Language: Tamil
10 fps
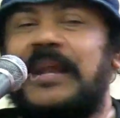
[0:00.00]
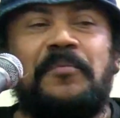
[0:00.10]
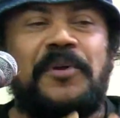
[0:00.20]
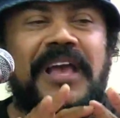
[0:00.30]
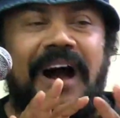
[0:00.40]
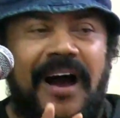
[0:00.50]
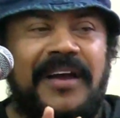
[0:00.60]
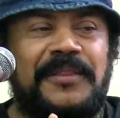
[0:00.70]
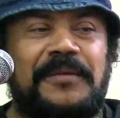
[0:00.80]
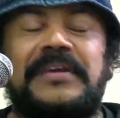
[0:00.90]
நம்முடைய
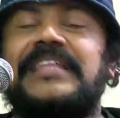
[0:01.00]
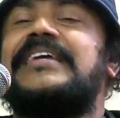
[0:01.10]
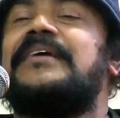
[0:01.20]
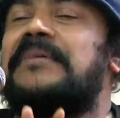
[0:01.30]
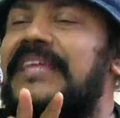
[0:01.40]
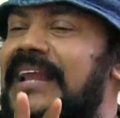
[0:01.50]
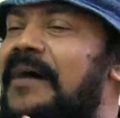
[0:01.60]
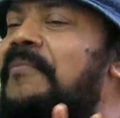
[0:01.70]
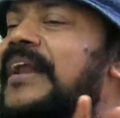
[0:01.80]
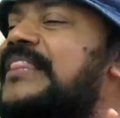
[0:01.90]
ஆயுதம் எது என்பதை
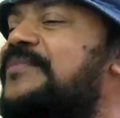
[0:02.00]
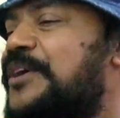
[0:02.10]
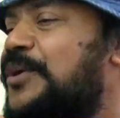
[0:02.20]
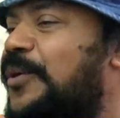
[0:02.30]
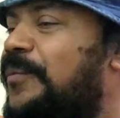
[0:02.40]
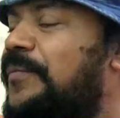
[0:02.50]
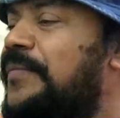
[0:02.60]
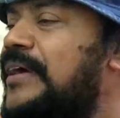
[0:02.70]
நாம் மறந்து விடுகிறோம்